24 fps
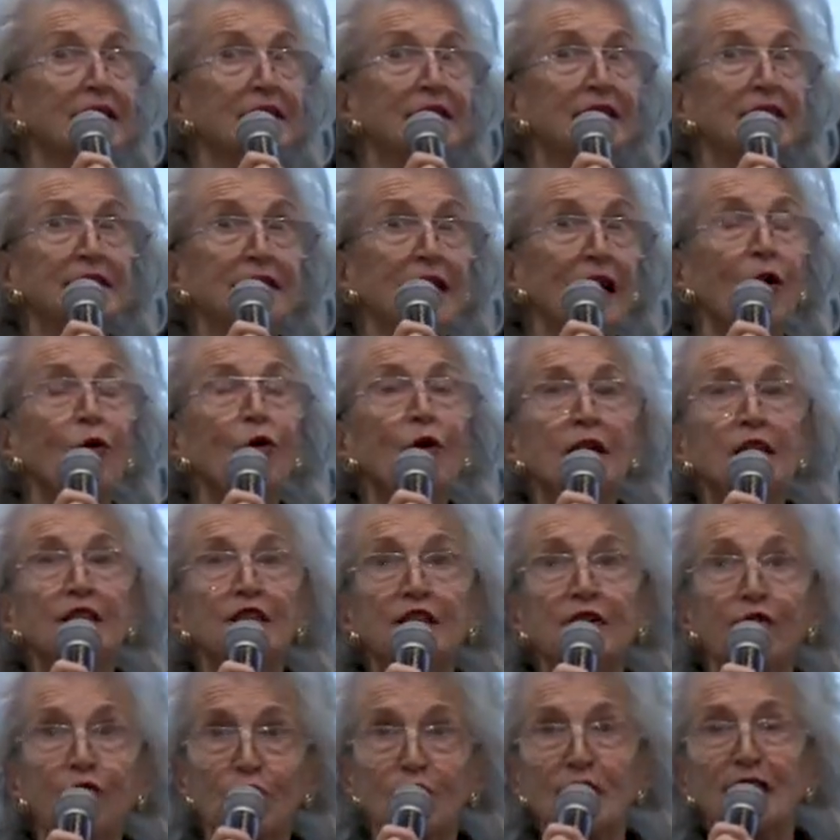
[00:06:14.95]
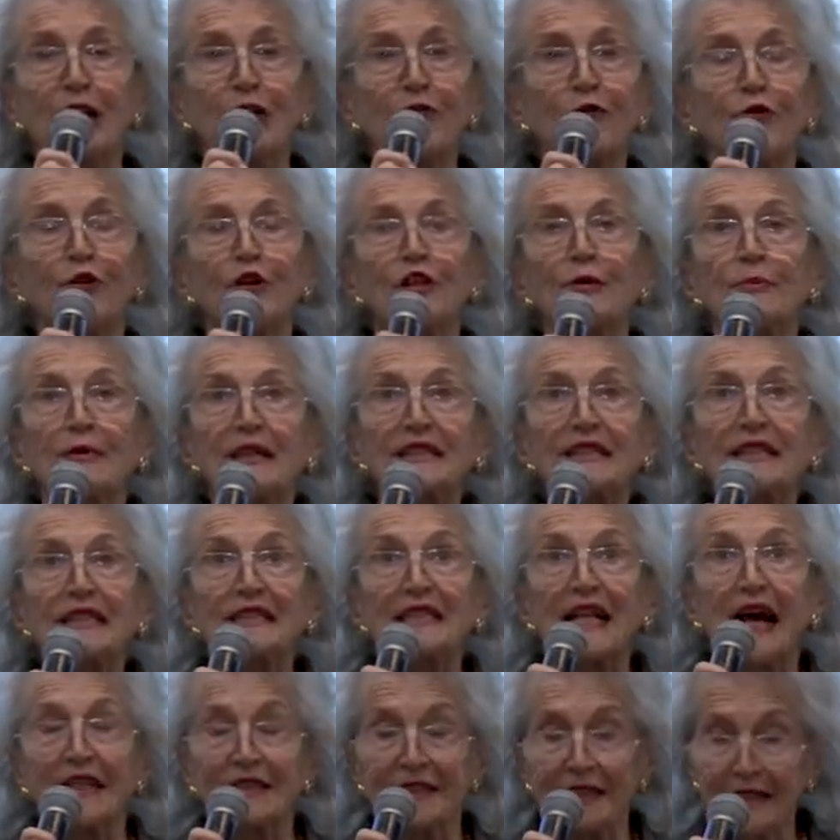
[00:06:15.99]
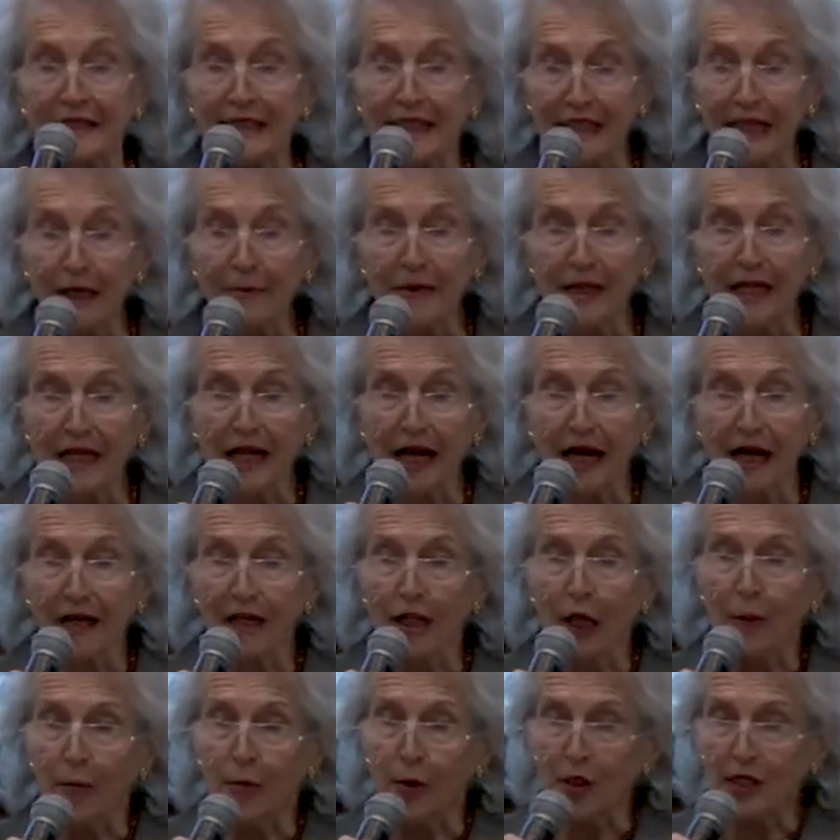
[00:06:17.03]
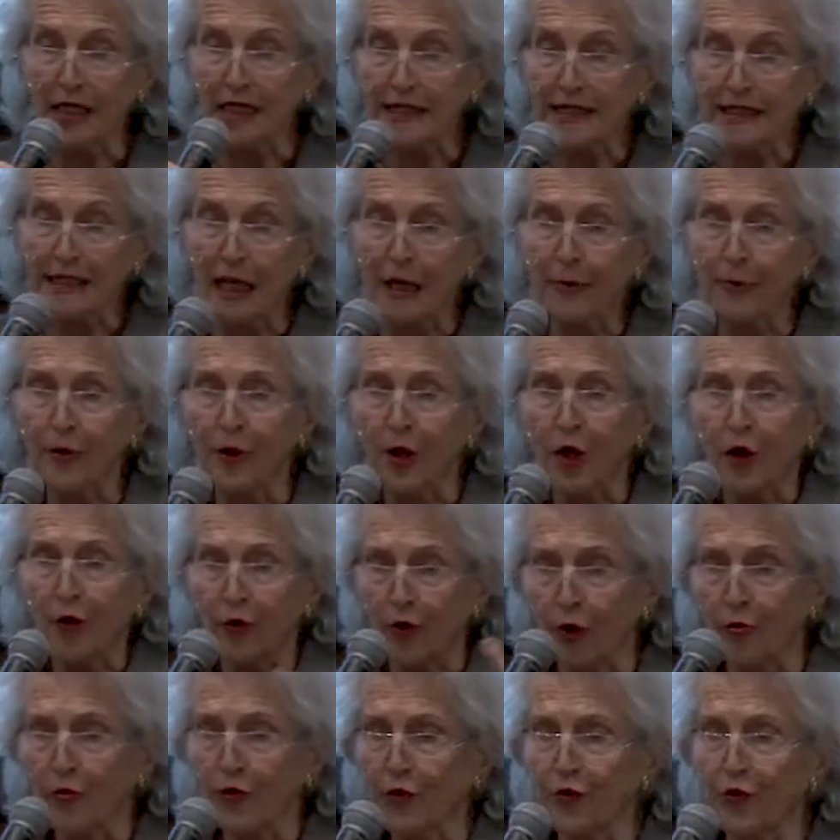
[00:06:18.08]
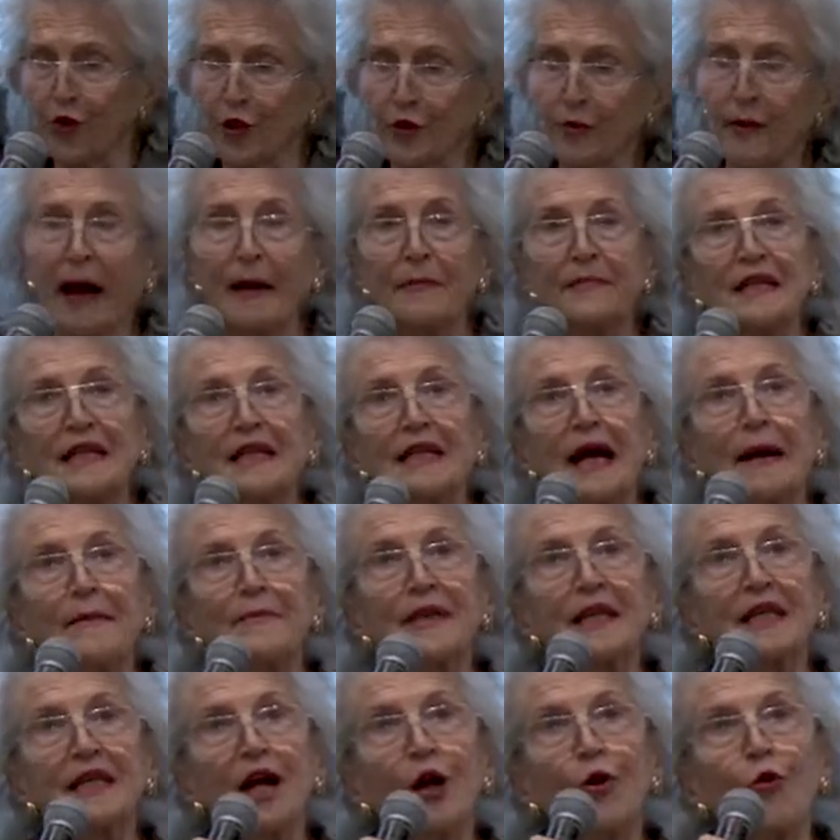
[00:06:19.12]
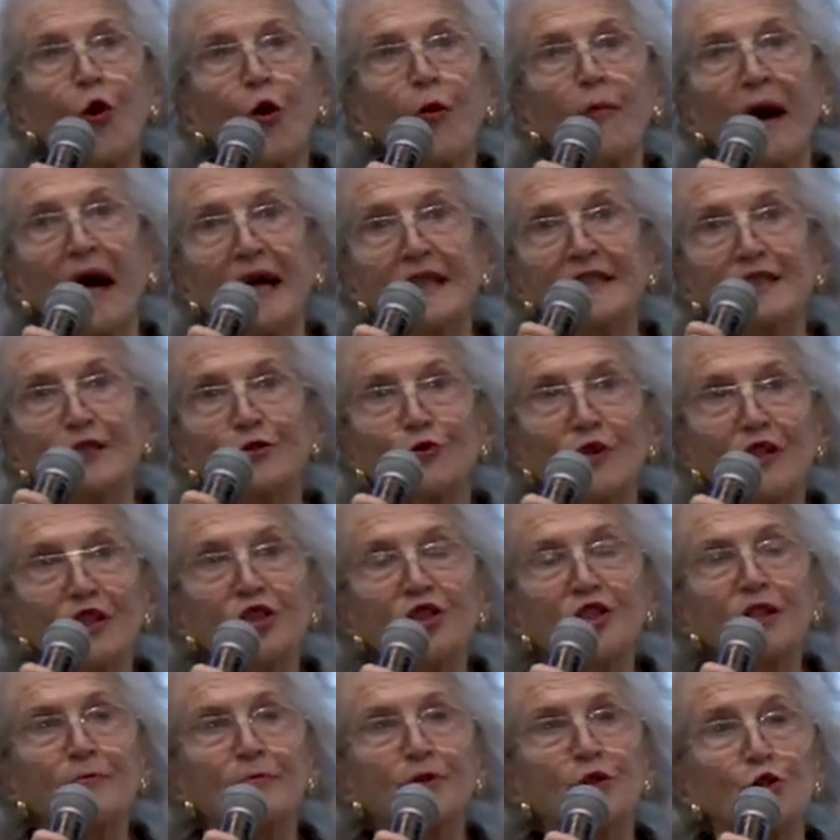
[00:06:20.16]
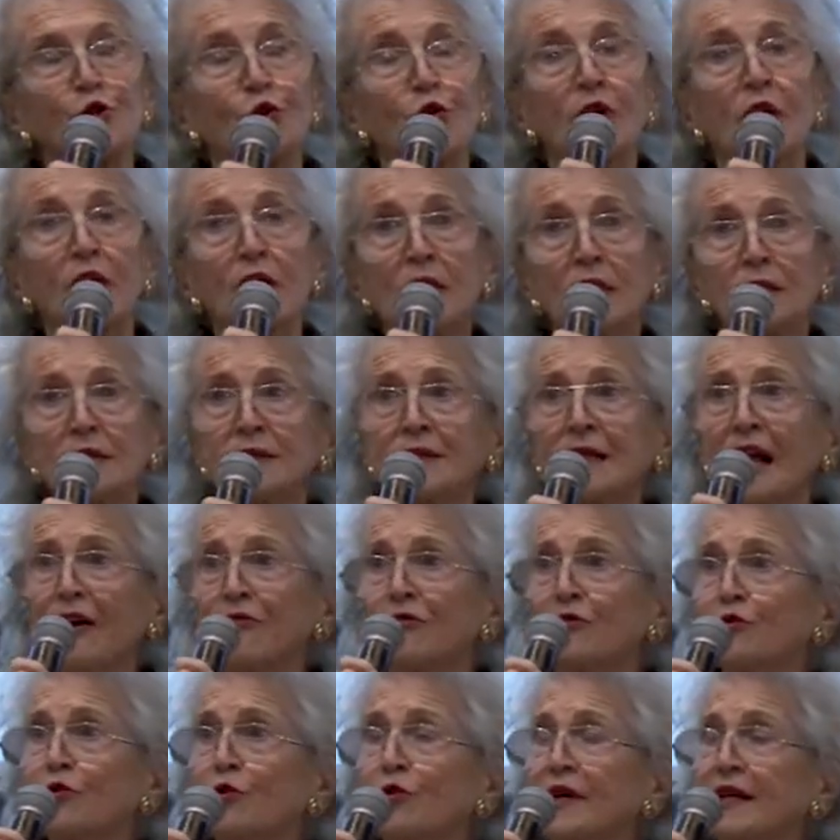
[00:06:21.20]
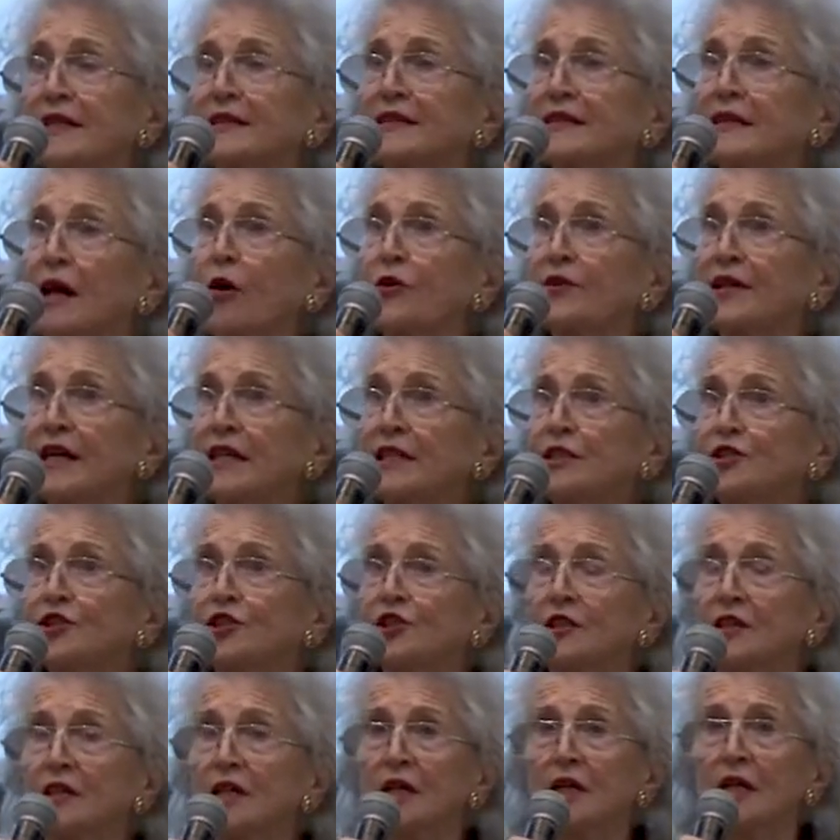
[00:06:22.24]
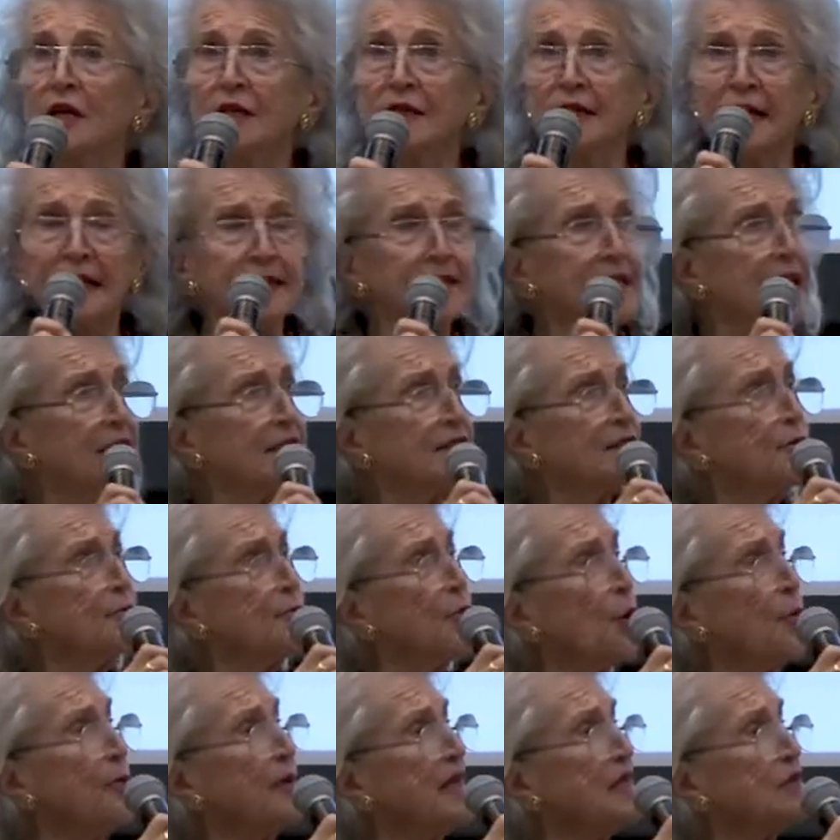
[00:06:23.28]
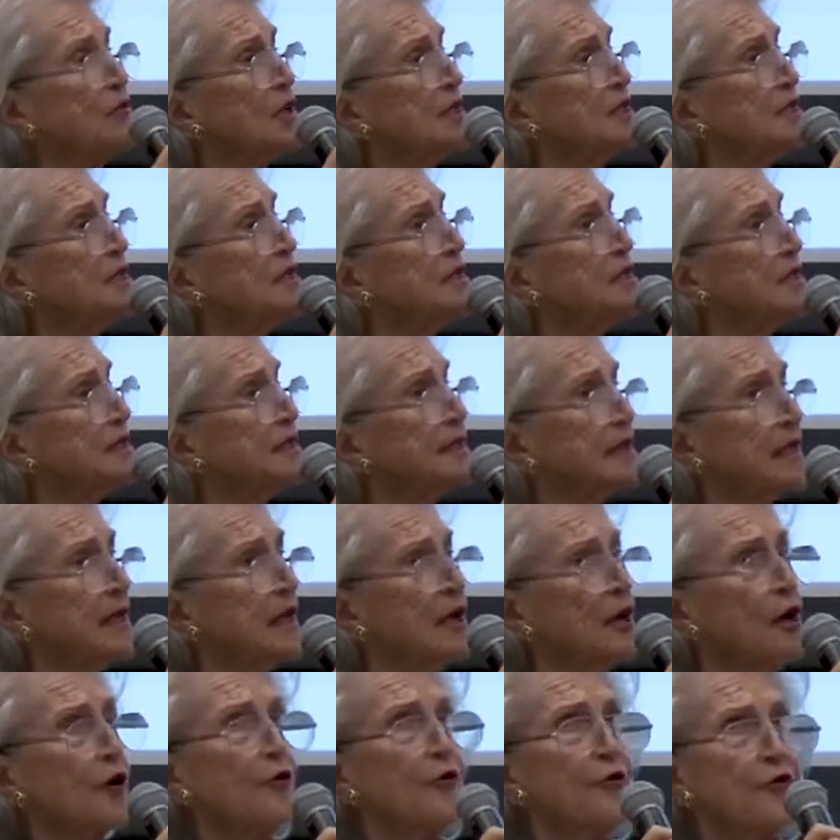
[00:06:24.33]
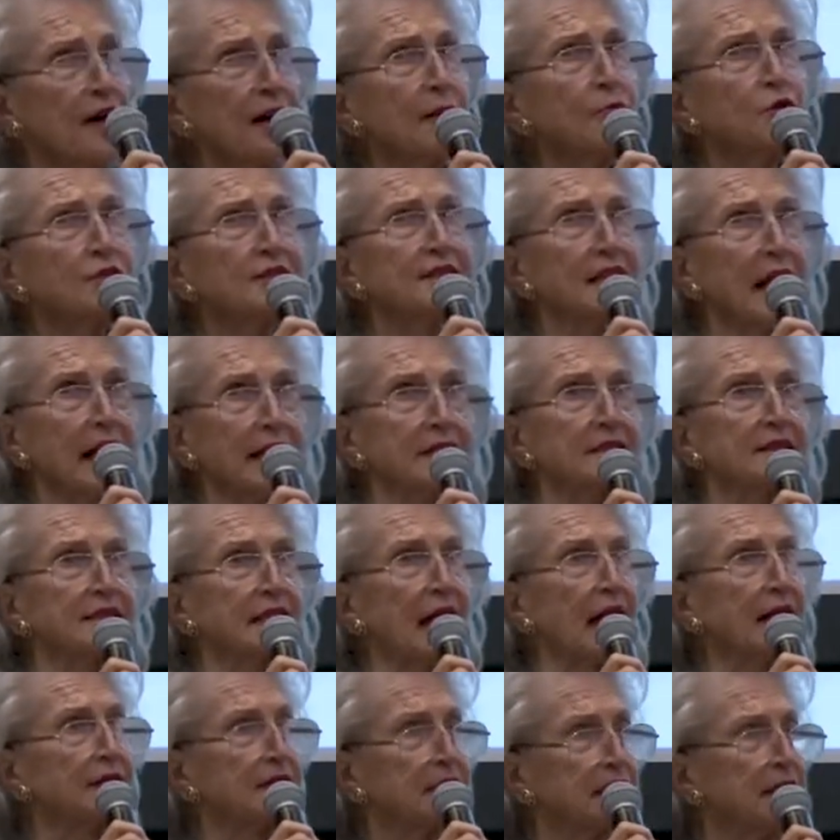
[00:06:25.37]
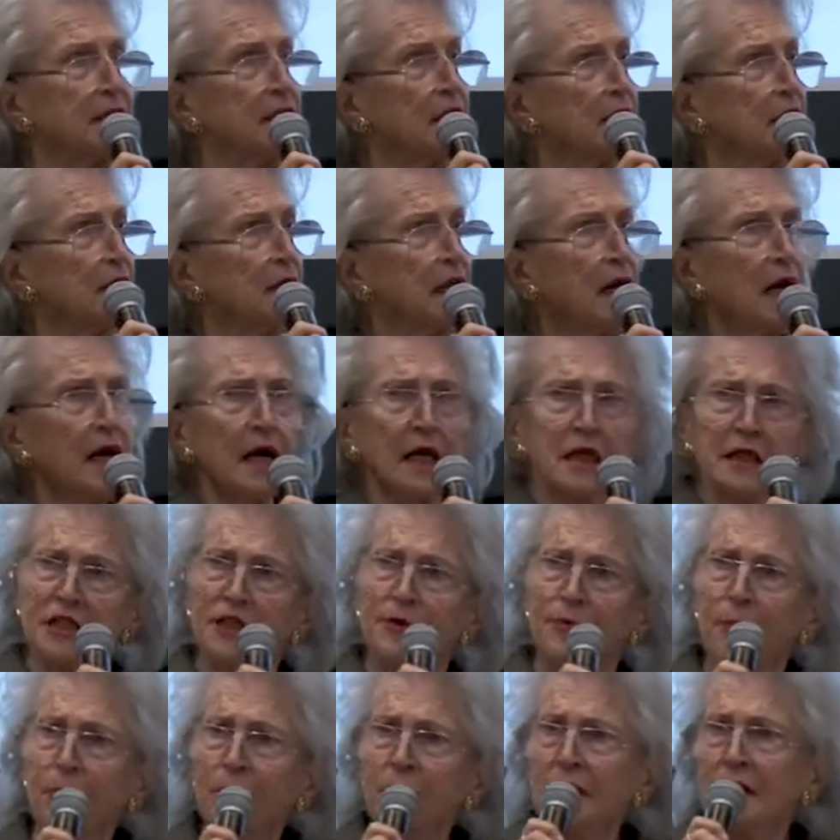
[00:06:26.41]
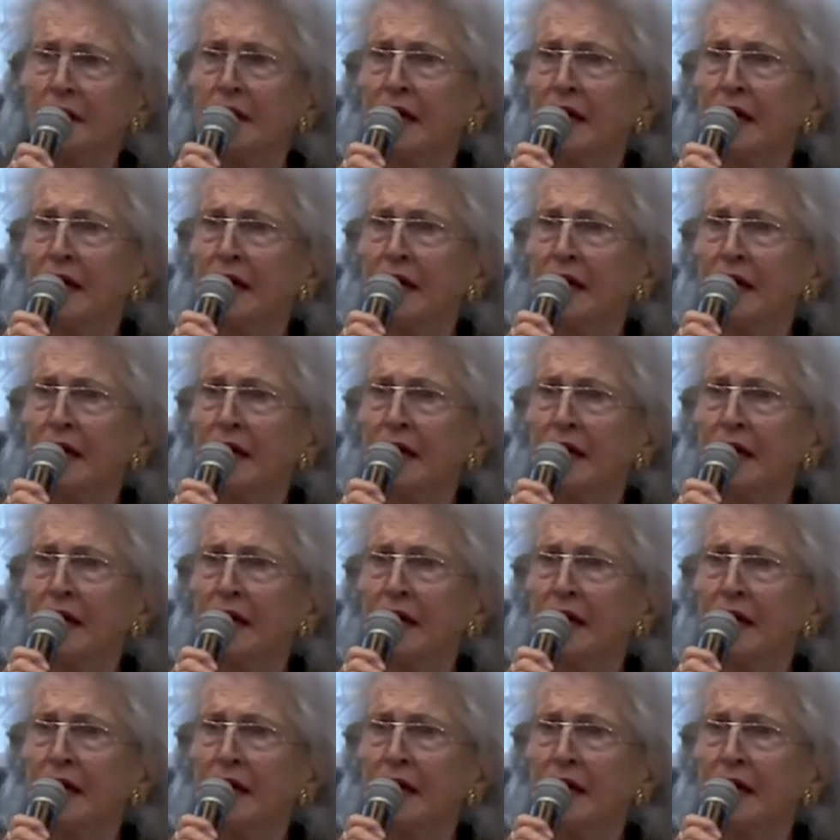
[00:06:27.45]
Então, se você for uma cidade islâmica, por exemplo, como foi uma amiga minha com o um marido egípcio, estavam num restaurante e a certo momento ele disse: Vamos sair daqui? Ela disse: Por